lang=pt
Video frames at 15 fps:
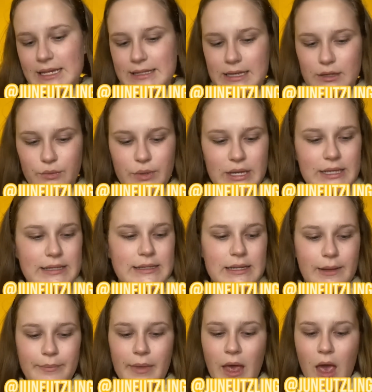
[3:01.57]
lá no
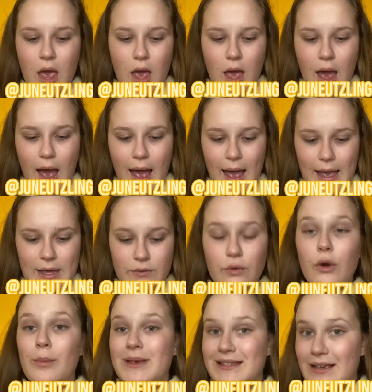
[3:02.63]
Insta. Aí vou
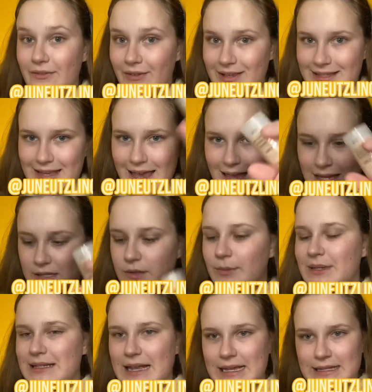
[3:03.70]
começar a fazer isso,
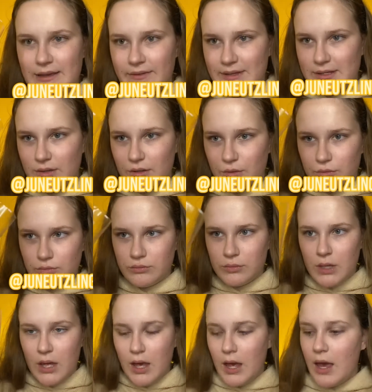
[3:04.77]
mas dessa vez eu não
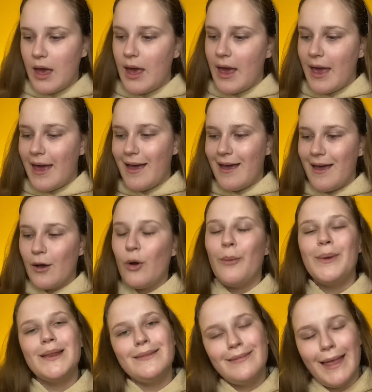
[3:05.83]
é,
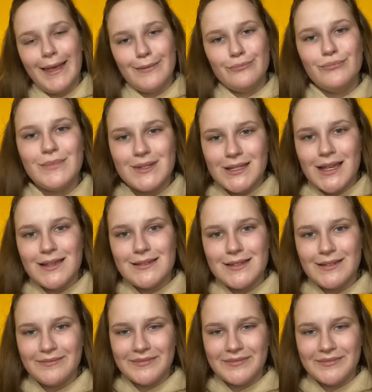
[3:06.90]
comentei, esqueci.